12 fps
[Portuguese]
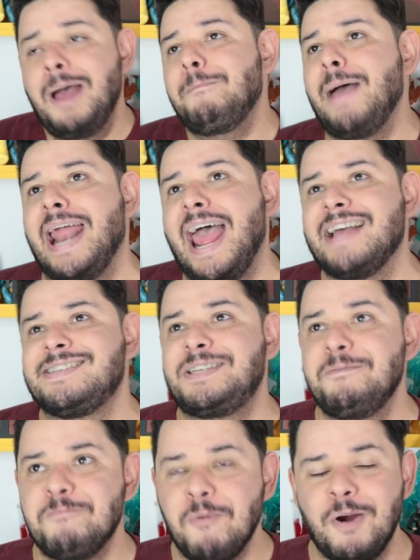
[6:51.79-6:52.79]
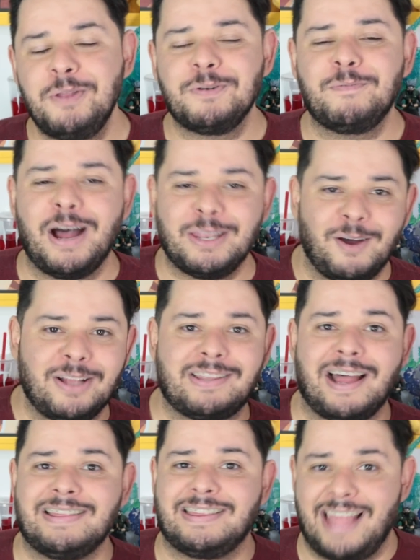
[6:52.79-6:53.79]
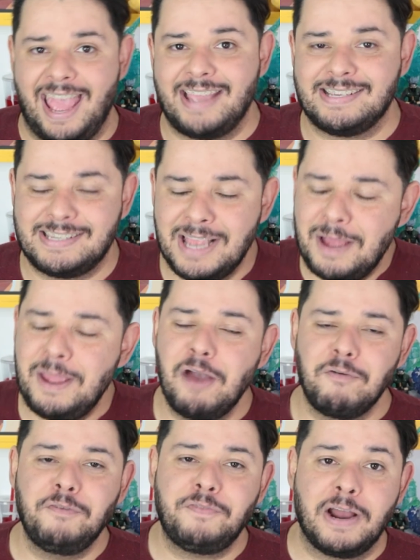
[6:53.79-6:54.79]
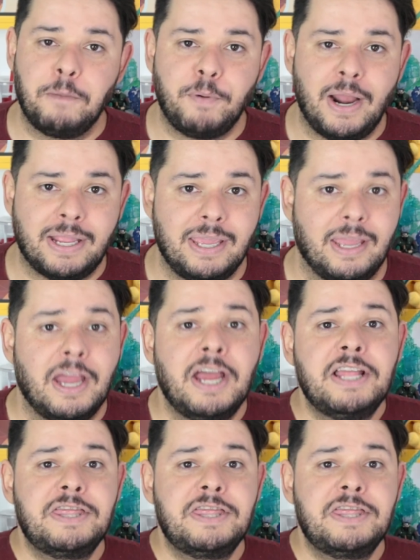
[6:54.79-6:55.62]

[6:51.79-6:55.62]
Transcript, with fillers: merece muito uma nota 10. E eu vou ficando por aqui.